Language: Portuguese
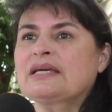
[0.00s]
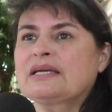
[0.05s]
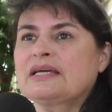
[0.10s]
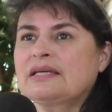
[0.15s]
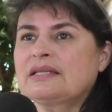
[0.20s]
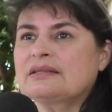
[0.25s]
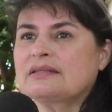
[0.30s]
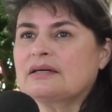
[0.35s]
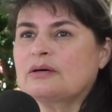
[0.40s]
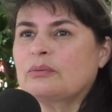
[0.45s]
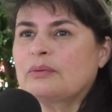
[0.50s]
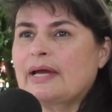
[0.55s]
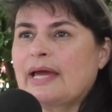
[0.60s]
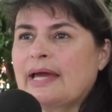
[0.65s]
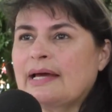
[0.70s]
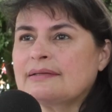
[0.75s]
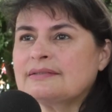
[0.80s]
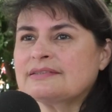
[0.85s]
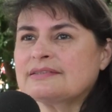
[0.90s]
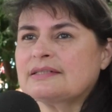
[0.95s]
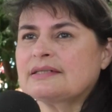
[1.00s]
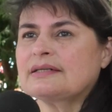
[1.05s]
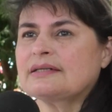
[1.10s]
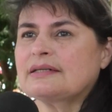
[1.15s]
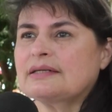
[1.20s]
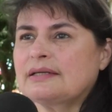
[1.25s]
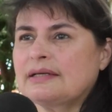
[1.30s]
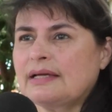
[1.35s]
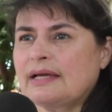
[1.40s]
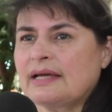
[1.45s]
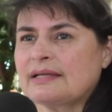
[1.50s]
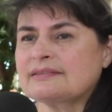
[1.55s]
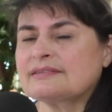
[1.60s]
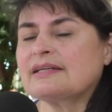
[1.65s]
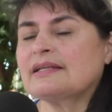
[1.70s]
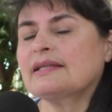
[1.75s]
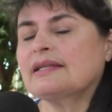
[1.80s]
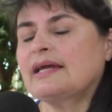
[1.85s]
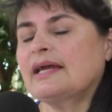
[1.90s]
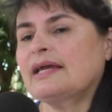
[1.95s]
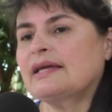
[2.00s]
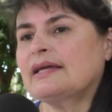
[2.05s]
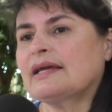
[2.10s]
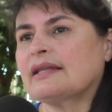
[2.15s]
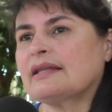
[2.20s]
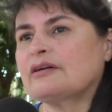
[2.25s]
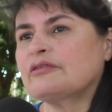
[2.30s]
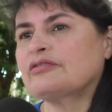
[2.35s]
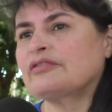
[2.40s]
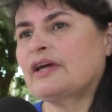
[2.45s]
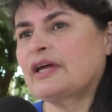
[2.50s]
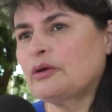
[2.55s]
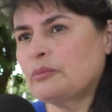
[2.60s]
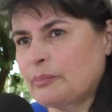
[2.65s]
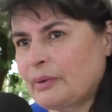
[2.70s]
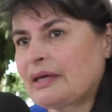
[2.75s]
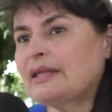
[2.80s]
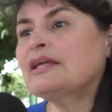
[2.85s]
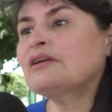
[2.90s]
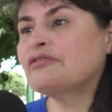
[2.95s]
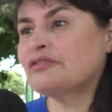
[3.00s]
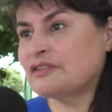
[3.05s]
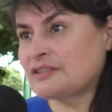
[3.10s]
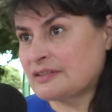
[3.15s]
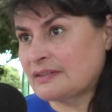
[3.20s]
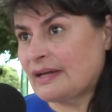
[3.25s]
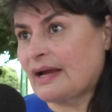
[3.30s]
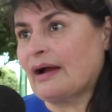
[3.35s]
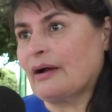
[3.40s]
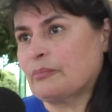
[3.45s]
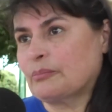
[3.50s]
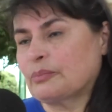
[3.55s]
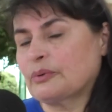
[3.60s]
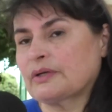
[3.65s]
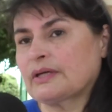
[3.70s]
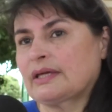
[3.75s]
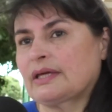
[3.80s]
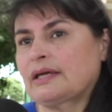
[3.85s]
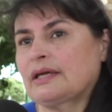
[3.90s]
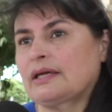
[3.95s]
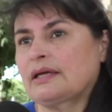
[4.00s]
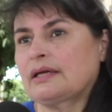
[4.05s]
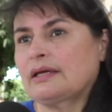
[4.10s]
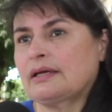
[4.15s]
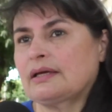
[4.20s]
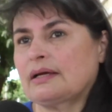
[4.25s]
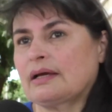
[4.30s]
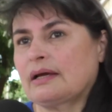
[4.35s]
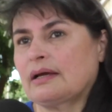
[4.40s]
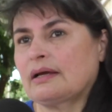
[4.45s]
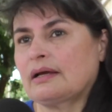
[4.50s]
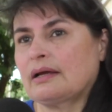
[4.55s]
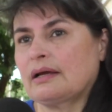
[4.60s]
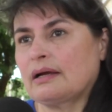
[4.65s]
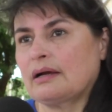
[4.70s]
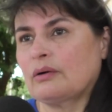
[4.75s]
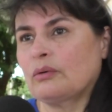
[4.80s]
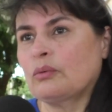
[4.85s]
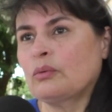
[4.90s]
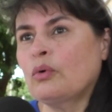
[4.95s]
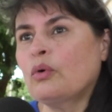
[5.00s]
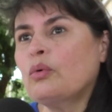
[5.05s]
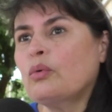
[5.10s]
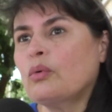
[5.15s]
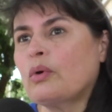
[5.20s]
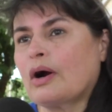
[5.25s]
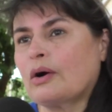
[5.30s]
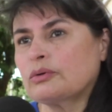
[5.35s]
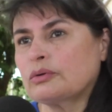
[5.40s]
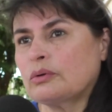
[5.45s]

Então, essa, essa lei ela veio beneficiar, porque o,